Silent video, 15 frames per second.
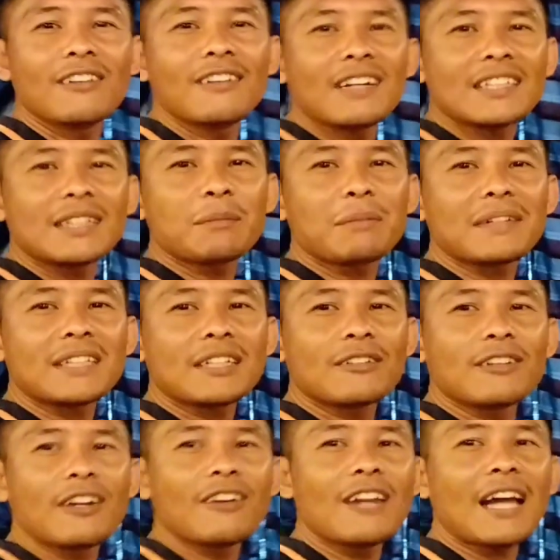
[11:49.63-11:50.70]
O. Kasi pag si
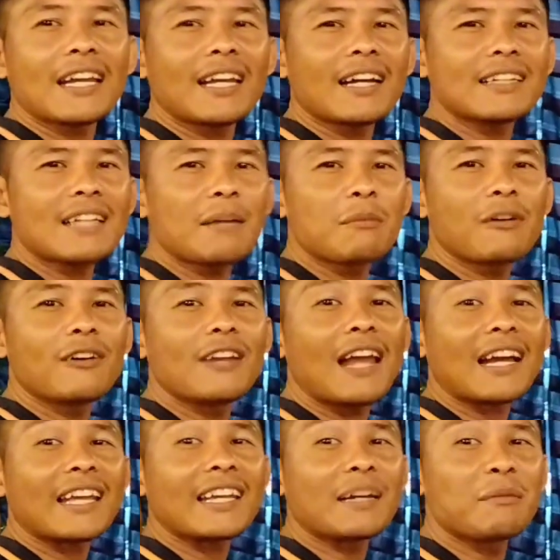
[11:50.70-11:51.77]
Kuya O lagi ang kasama ko,
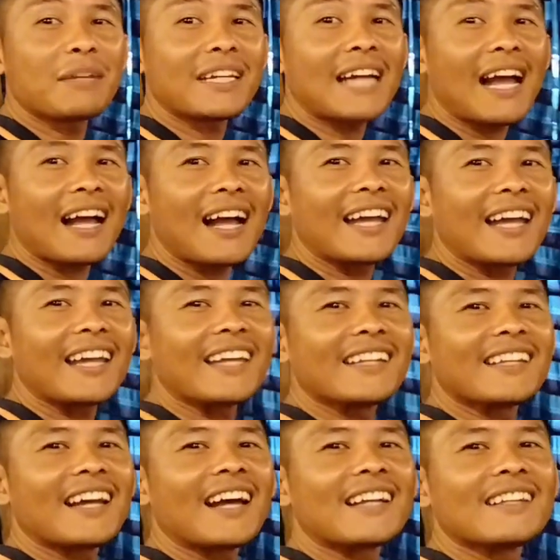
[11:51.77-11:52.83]
lagi kaming kakain.
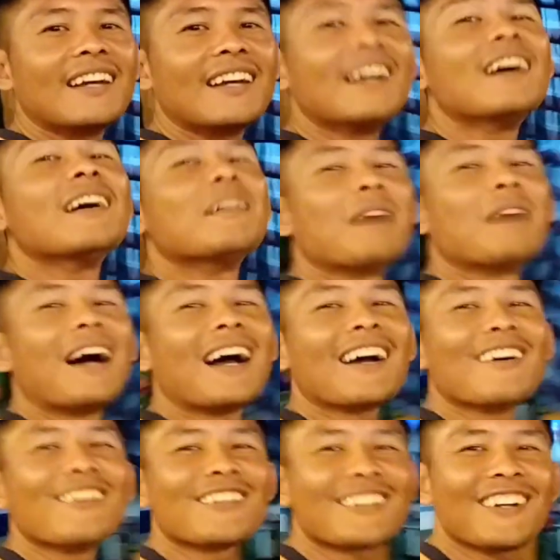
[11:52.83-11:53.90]
Yan. Mga
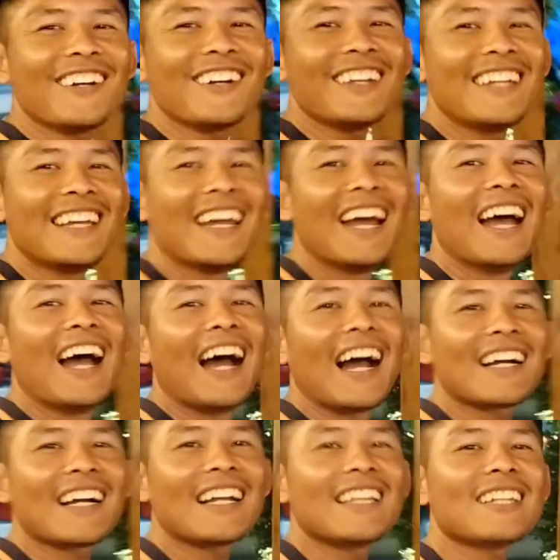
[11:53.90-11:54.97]
kautoy,
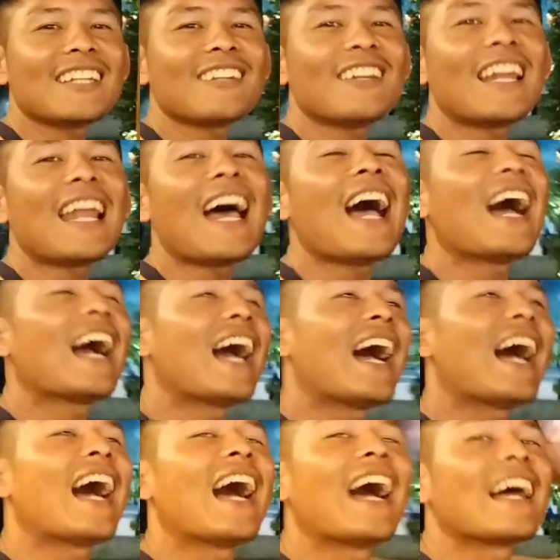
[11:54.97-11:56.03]
hanggang dito na lang
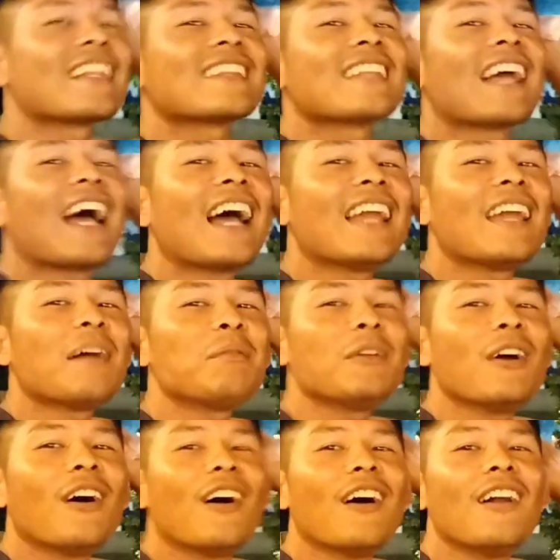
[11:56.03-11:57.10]
at I love
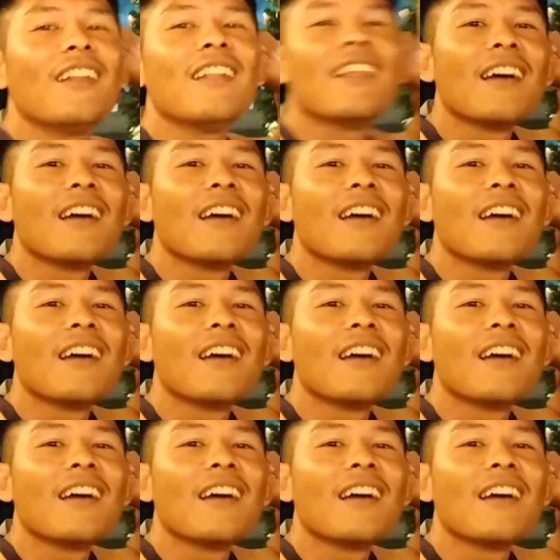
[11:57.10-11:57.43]
you all.